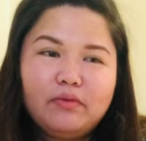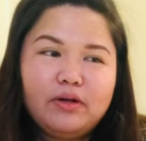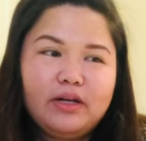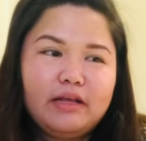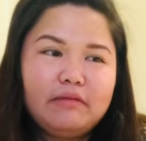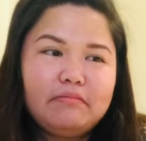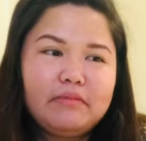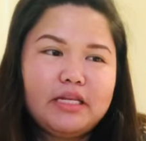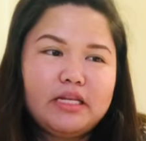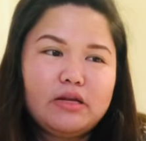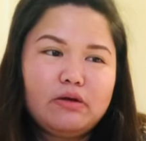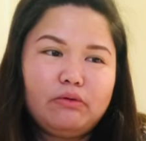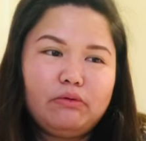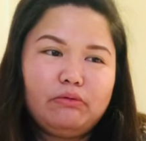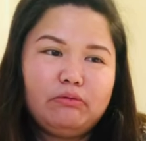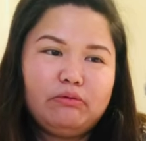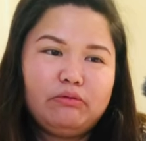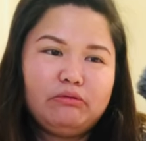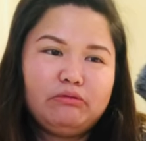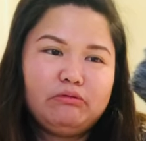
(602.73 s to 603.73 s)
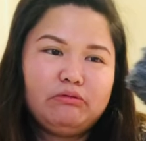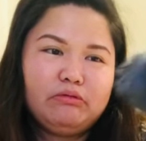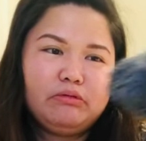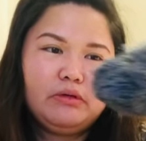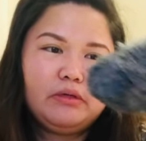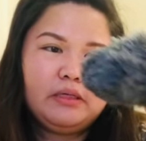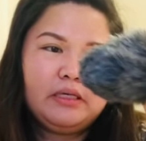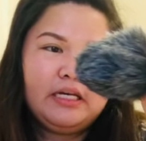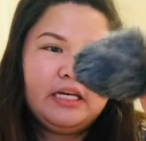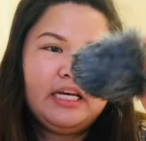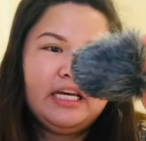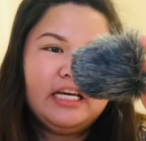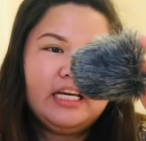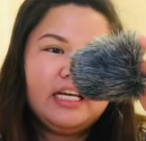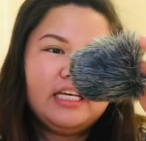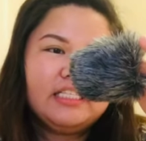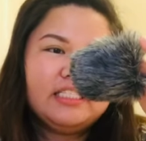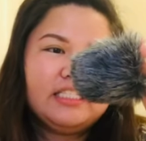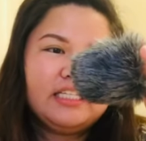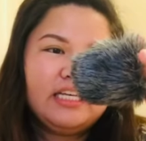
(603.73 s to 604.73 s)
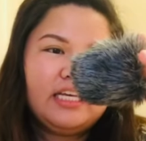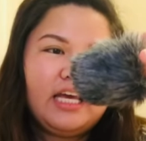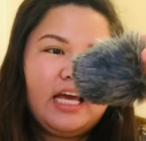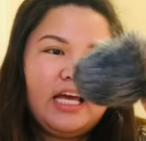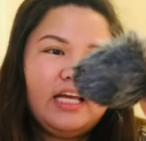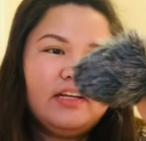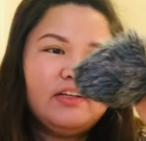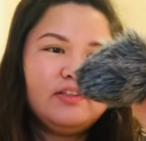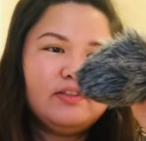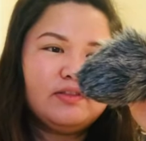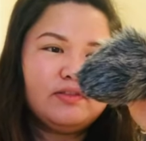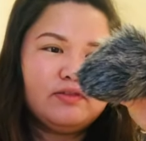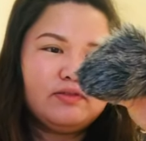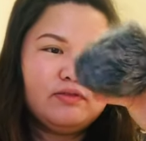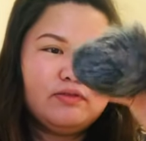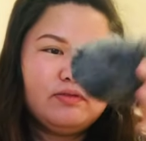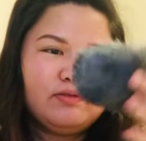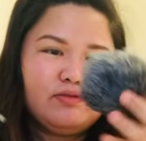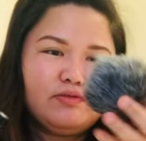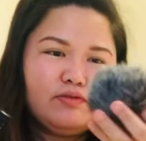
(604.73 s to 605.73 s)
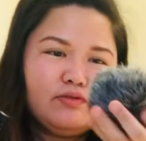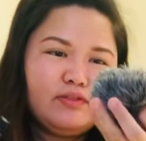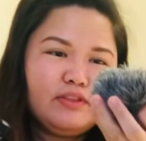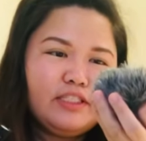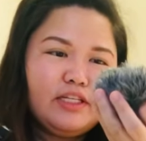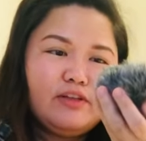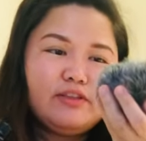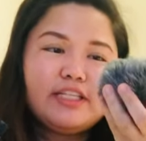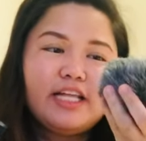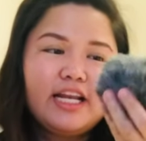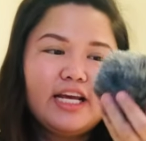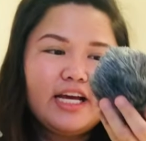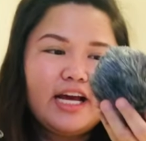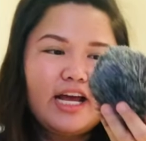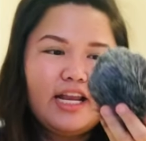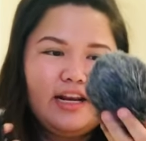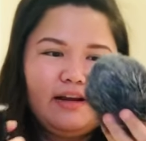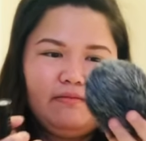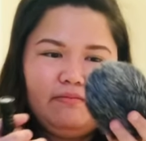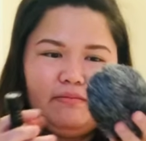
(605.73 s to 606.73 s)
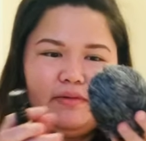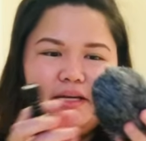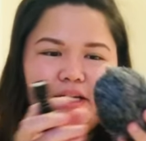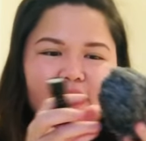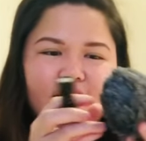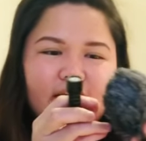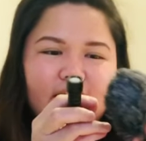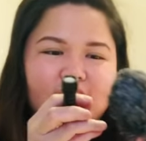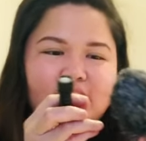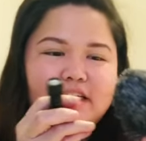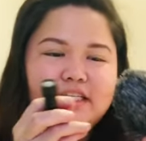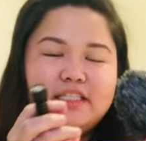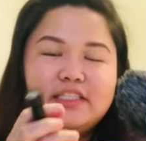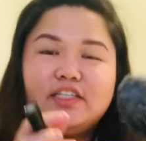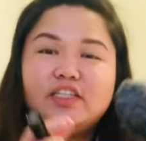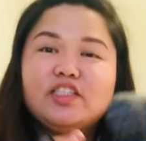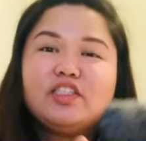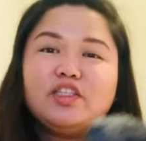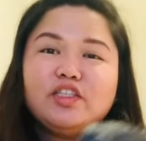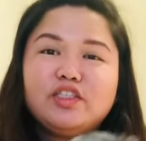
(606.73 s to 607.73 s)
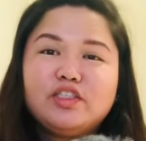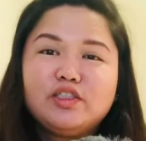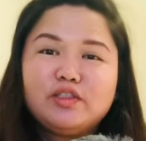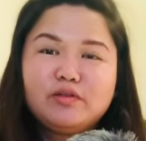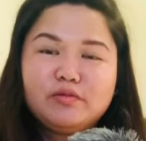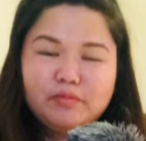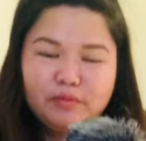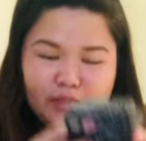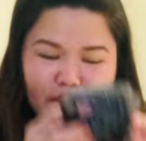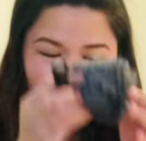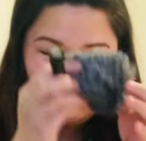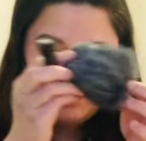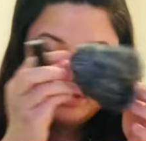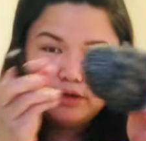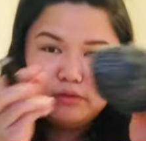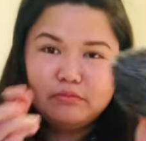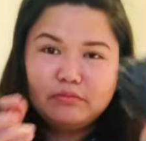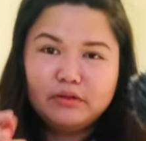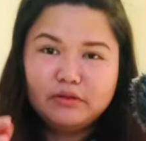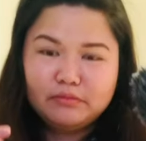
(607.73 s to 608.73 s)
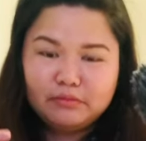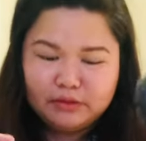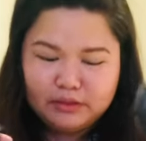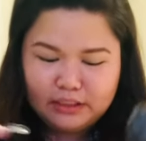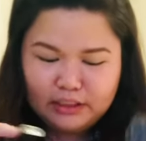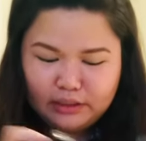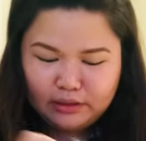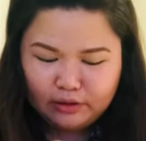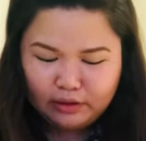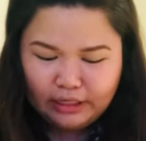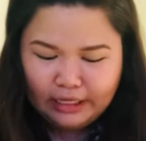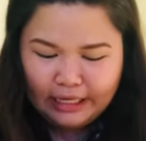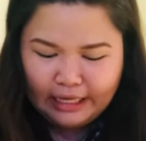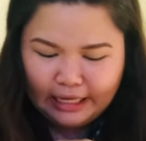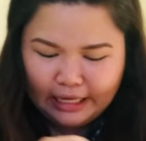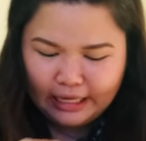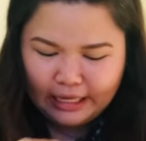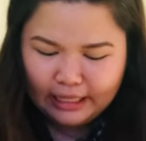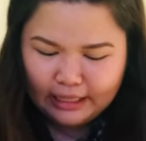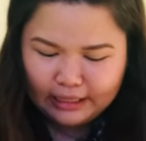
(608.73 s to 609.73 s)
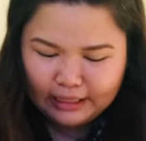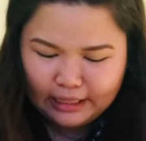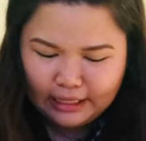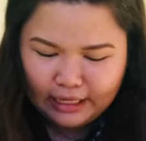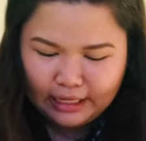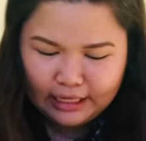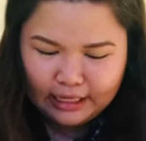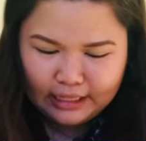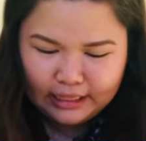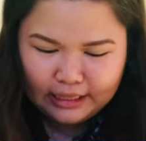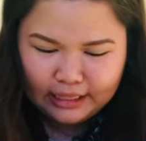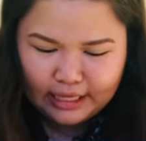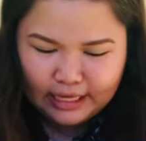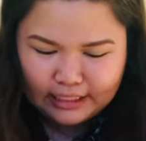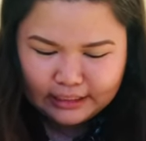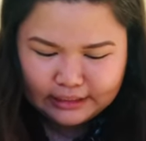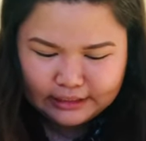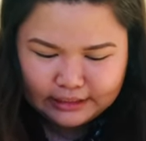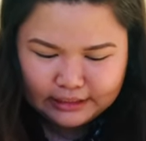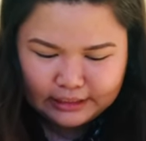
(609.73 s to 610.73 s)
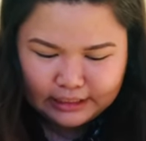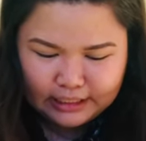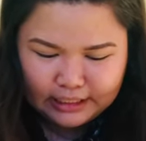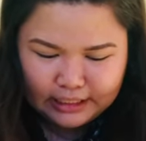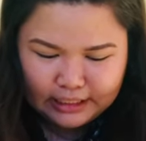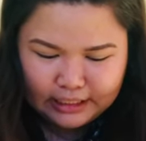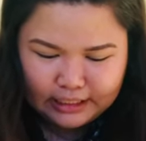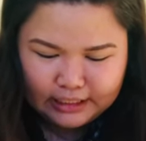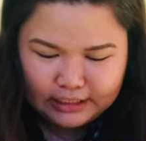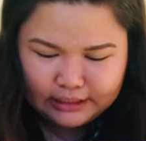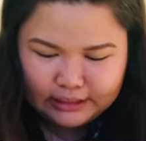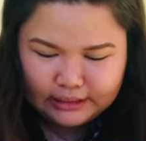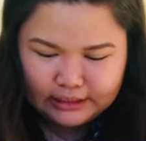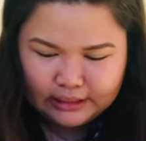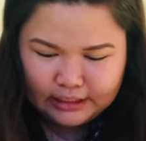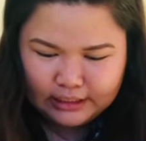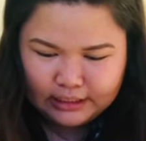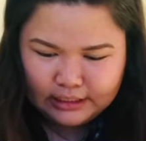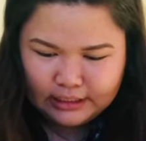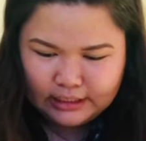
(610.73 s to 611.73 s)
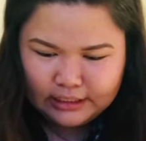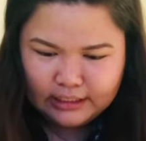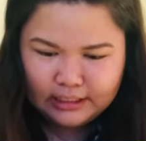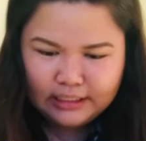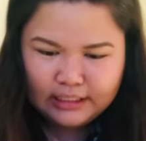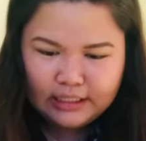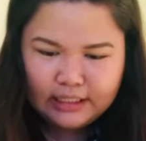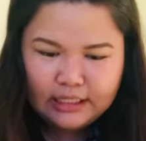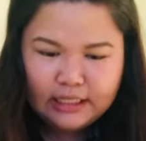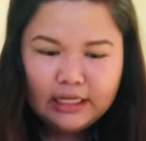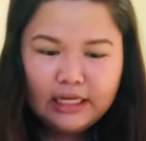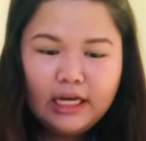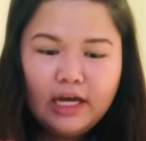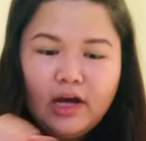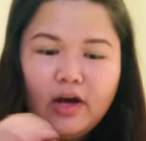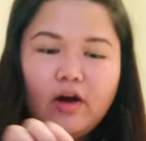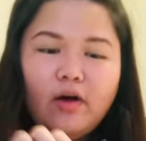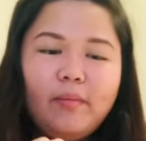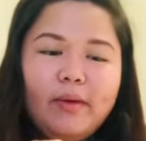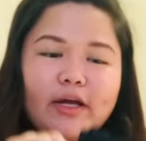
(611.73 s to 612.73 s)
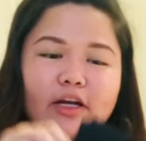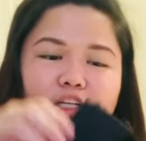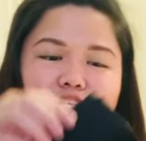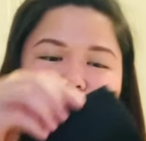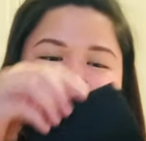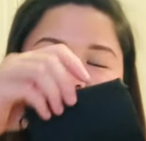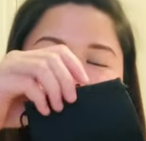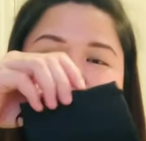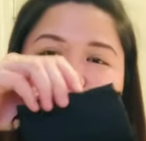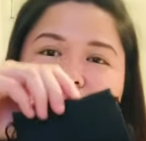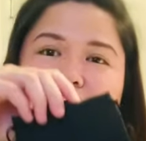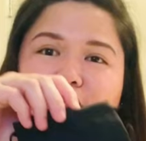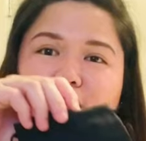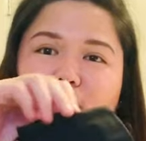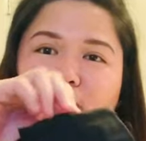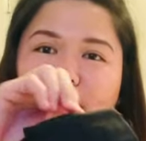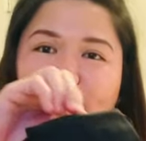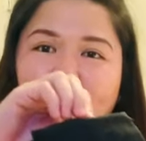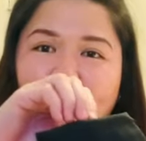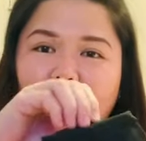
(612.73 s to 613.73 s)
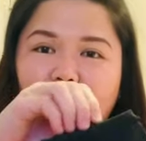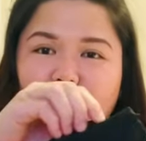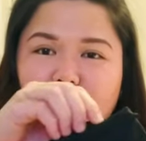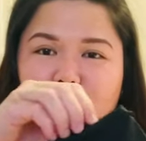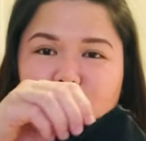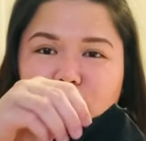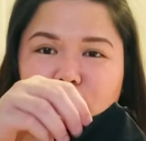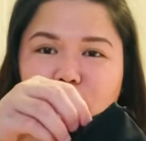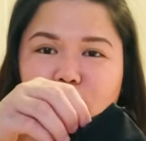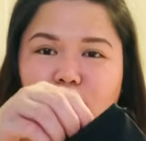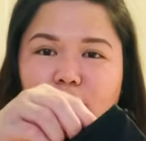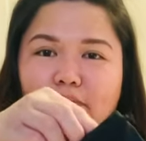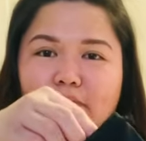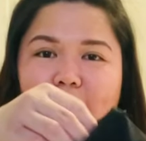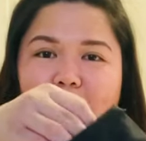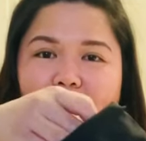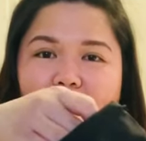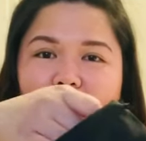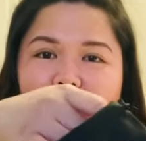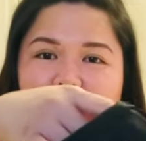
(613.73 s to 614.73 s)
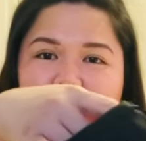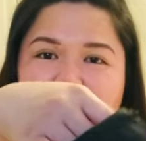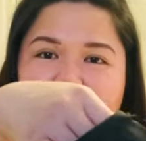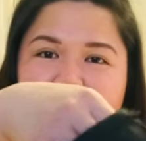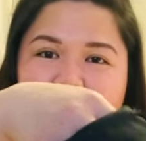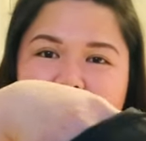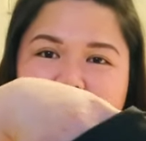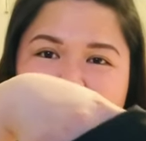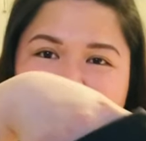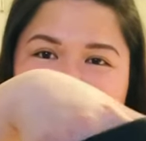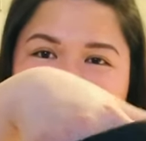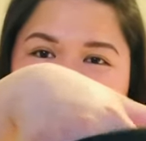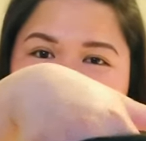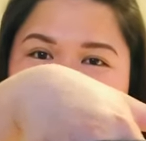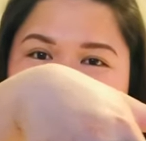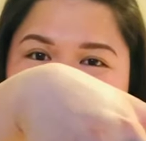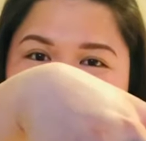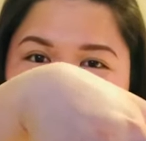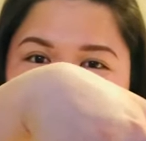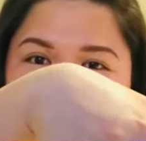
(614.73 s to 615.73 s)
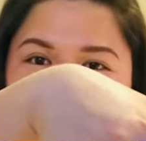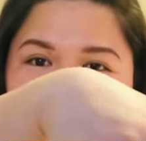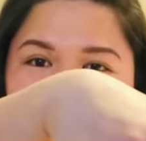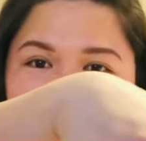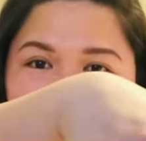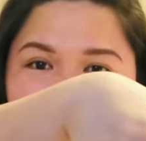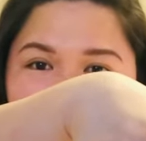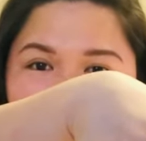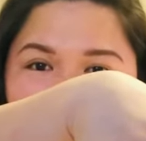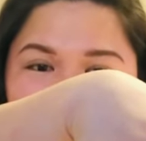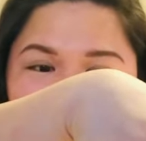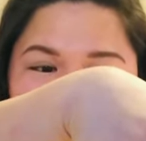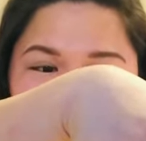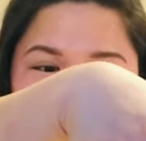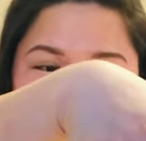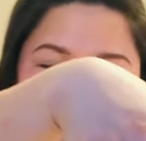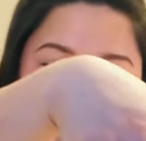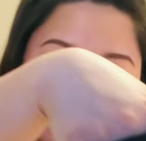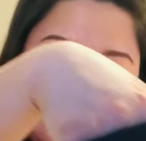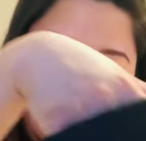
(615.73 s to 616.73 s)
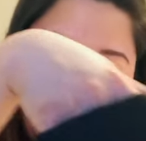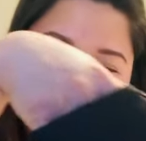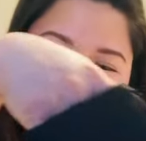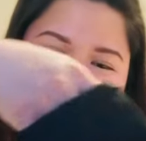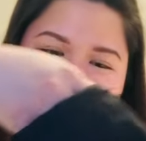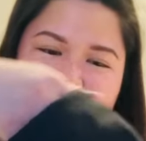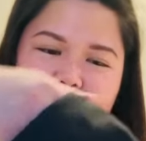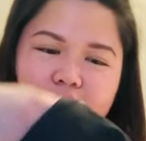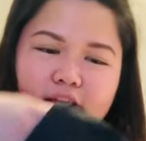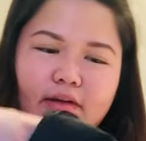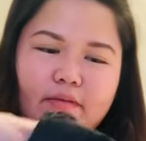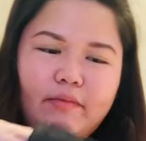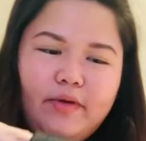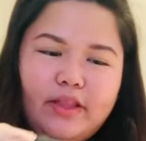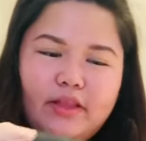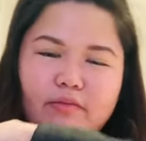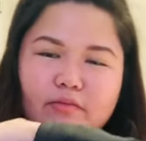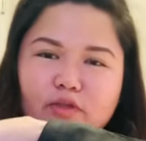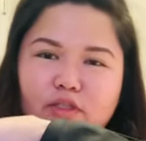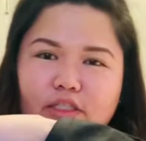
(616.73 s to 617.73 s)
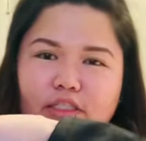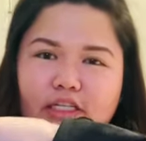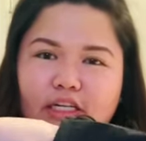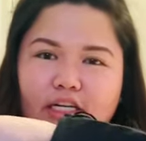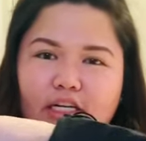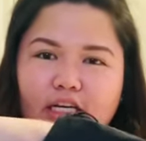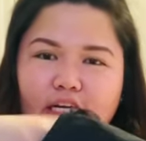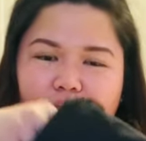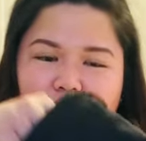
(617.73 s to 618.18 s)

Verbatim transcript: po, let me know. Kasi, I don't know. Hindi ko talaga alam. Research ko muna kung anong purpose nito. And then, next is... O, oh, meron siyang ano, pouch or bag nakasama. kasama. Which is nice. Pwede mo siyang ilagay